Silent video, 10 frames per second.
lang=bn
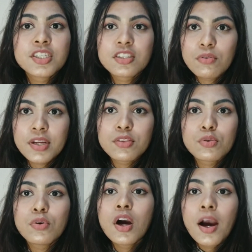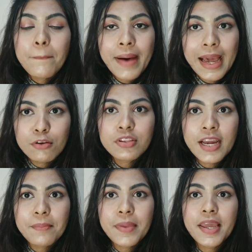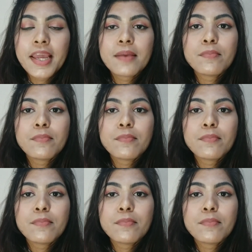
সেটাও কিন্তু ভালো থাকবে এই